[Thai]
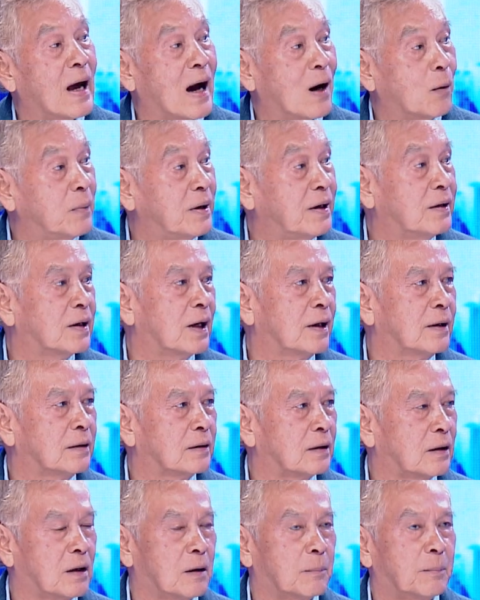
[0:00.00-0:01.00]
หนาวมีเย็น
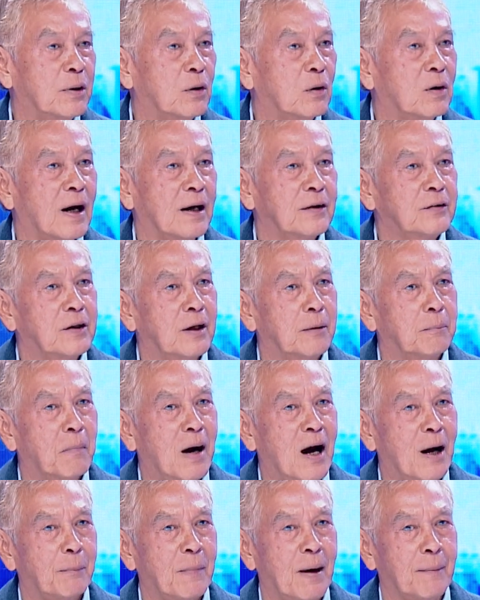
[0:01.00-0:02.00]
คือไม่ต้องการเย็น
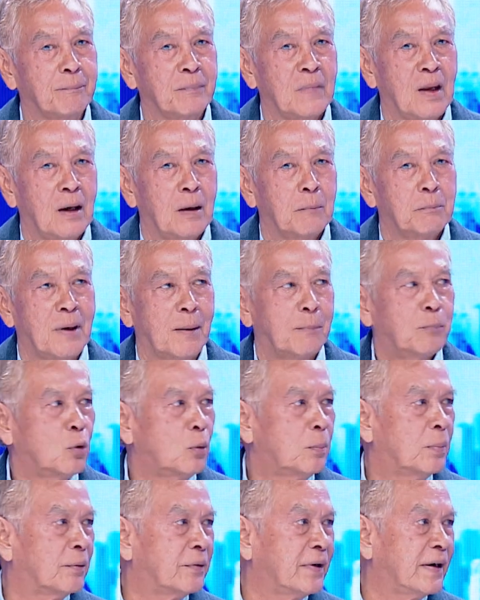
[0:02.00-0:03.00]
มากแบบแบบบลู
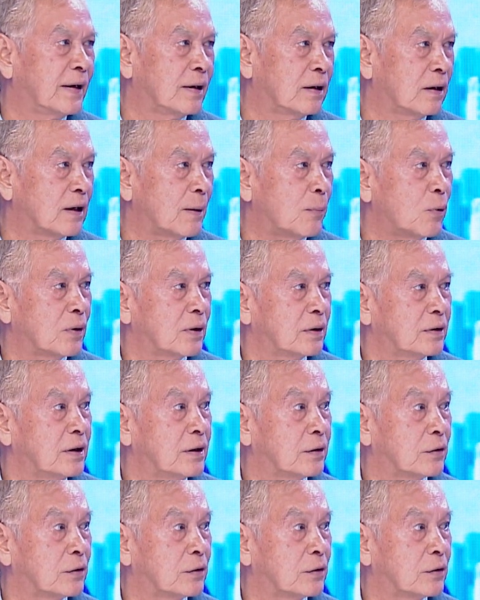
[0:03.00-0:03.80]
เบอรี่หรืออะไรพวกนั้นที่